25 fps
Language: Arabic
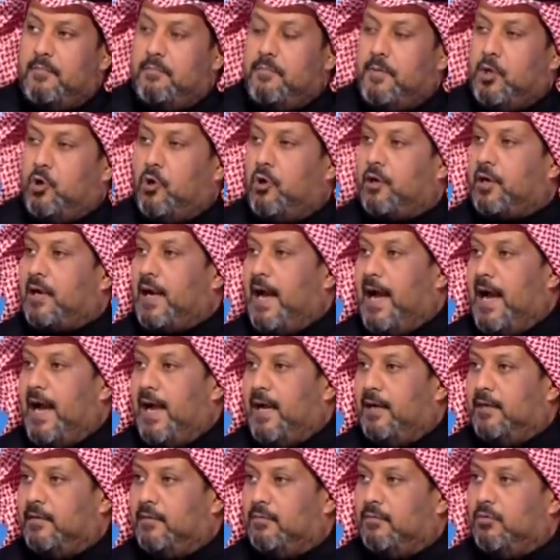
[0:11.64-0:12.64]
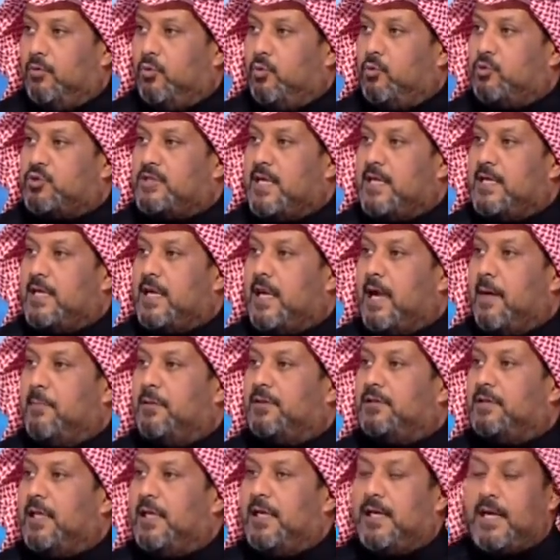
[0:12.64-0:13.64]
بكل راحة وسيرها
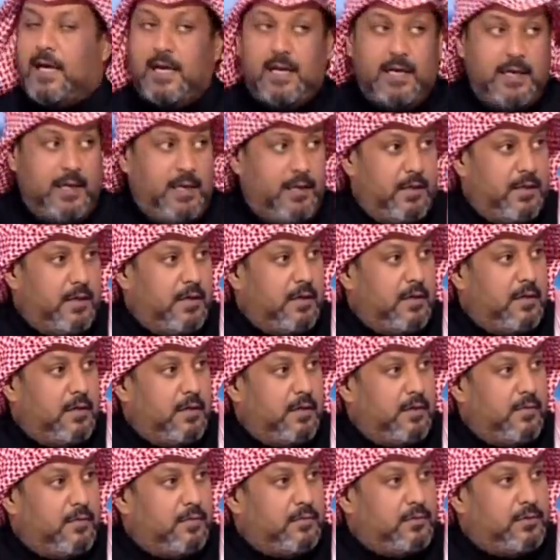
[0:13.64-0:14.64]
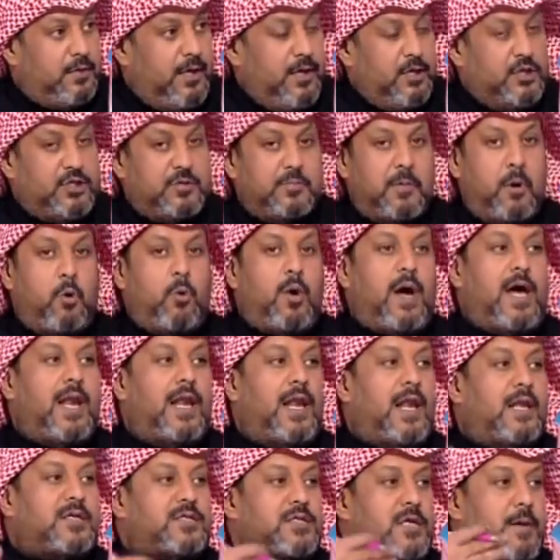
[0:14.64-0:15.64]
بالطريقة اللي تعجبه
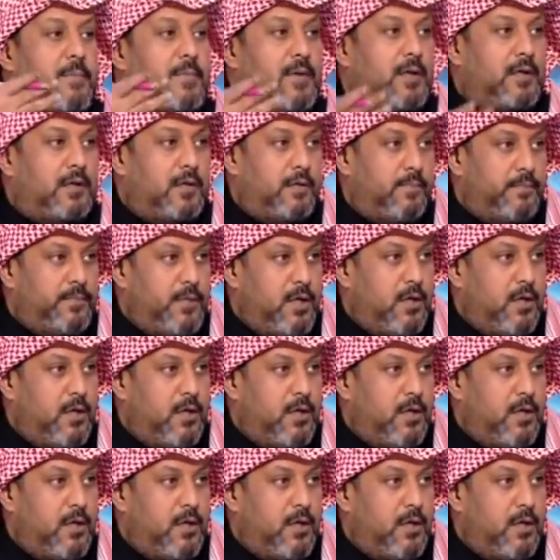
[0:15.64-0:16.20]
وخلصها من